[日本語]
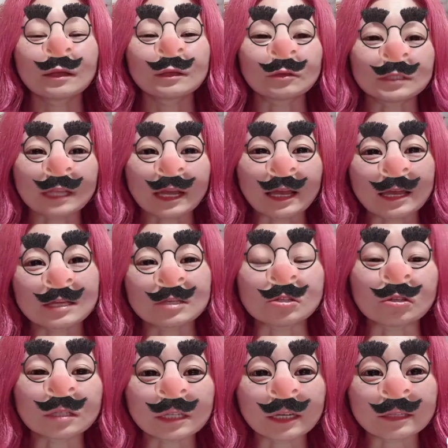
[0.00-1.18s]
そして
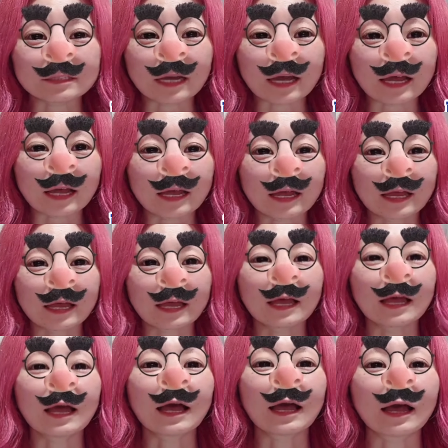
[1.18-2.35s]
11月が
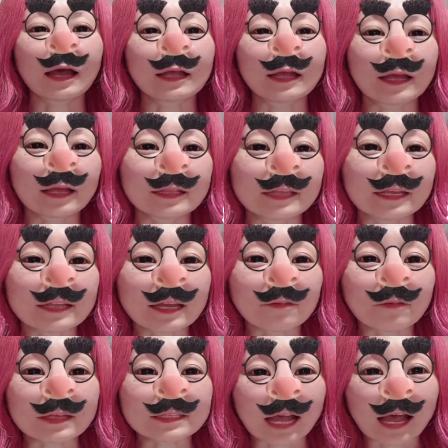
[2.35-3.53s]

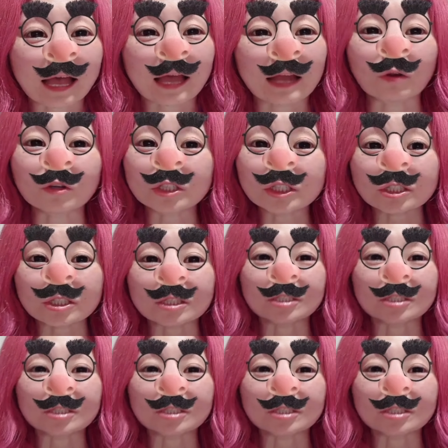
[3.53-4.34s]
デザインフェスタ60。